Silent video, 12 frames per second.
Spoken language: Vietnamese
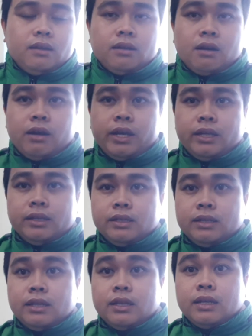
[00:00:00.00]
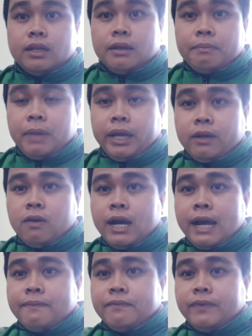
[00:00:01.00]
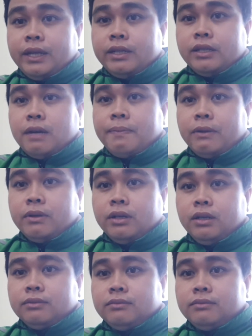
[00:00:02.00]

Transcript: rồi bị khóa app vì trường hợp nào nữa